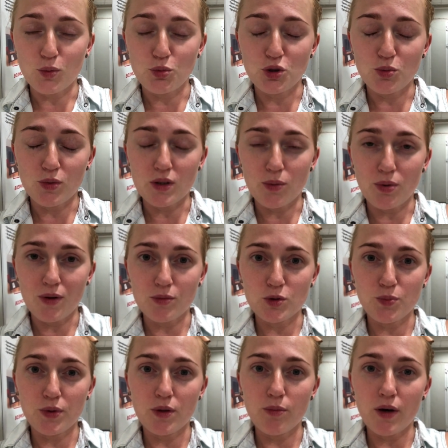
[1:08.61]
в общем, она прям с
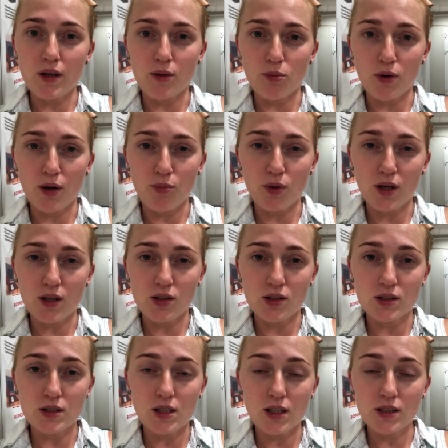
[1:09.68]
пониманием ко мне
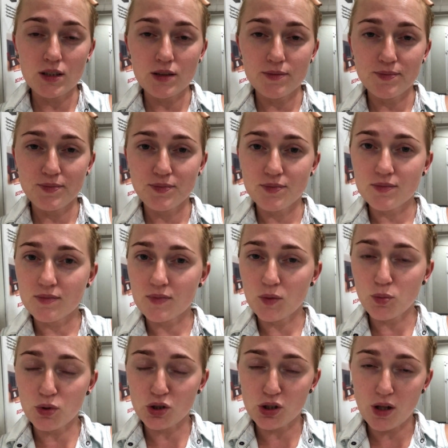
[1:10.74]
отнеслась
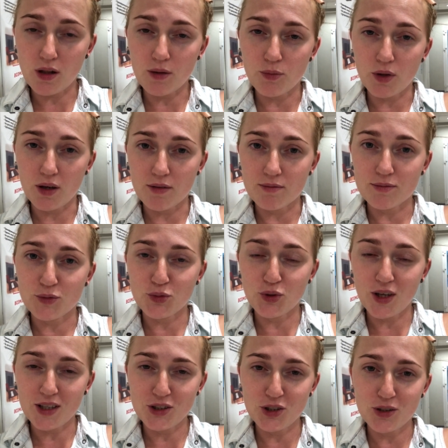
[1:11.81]
и пожелала мне
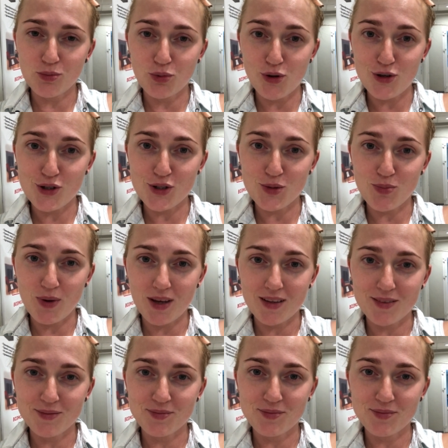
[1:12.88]
удачи и больше спать.